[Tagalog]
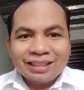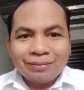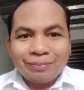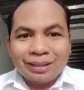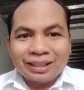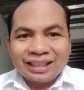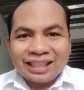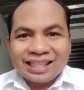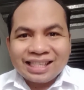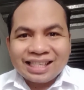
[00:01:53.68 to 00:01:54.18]

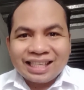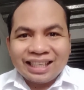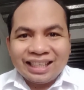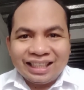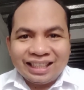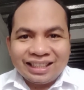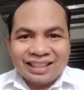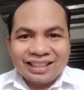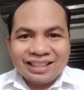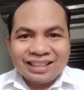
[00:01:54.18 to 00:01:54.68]
mag-test ka
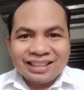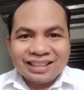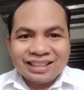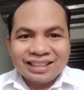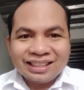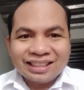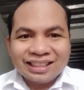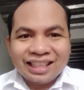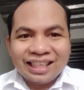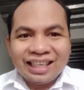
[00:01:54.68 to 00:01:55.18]
na,
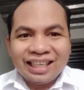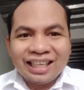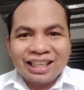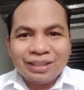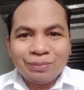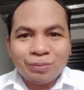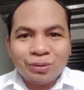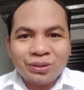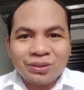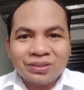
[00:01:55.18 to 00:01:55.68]

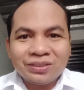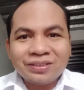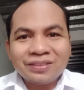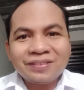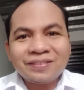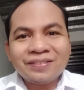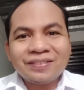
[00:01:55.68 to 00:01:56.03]
galingan mo.